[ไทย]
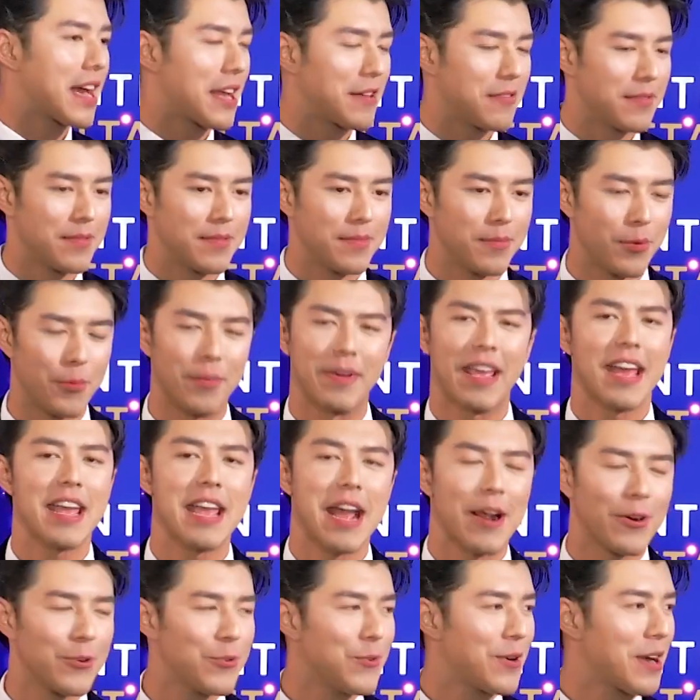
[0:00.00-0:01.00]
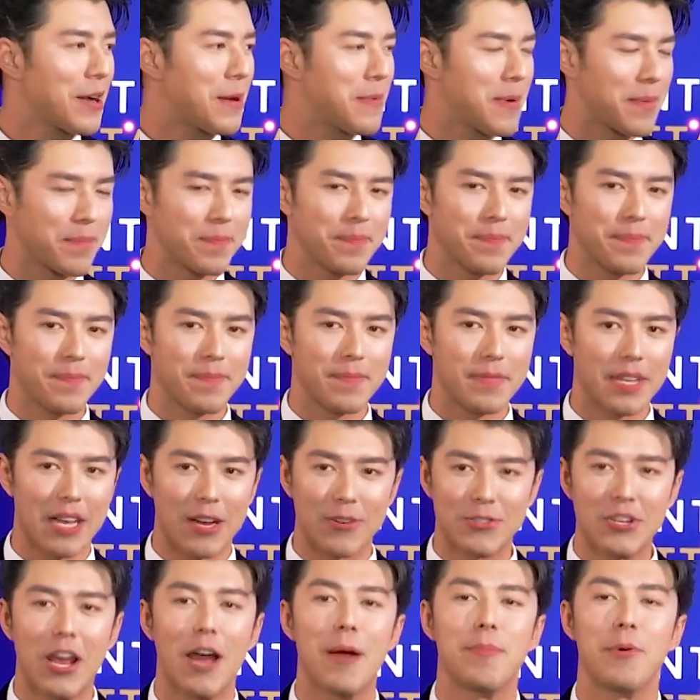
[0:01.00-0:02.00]
กันผมแค่อยากรู้ว่า
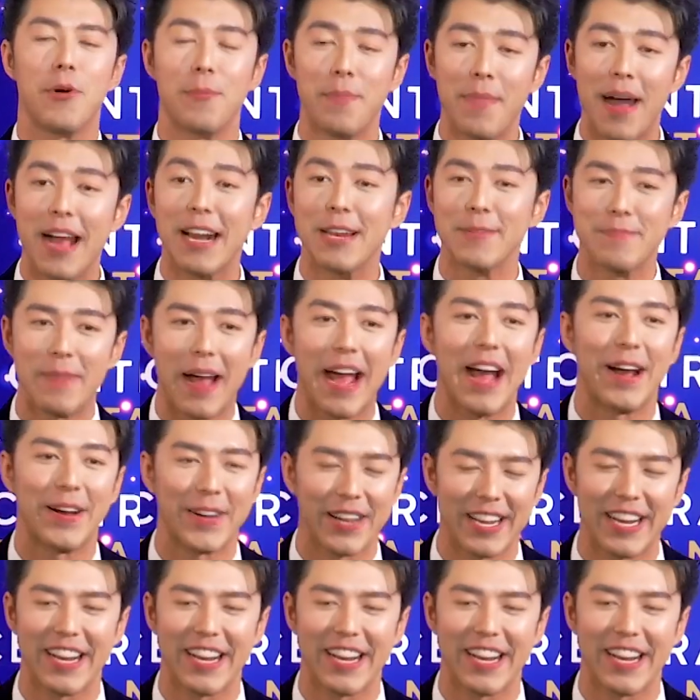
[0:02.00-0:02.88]
เขาชอบผมบ้างหรือเปล่า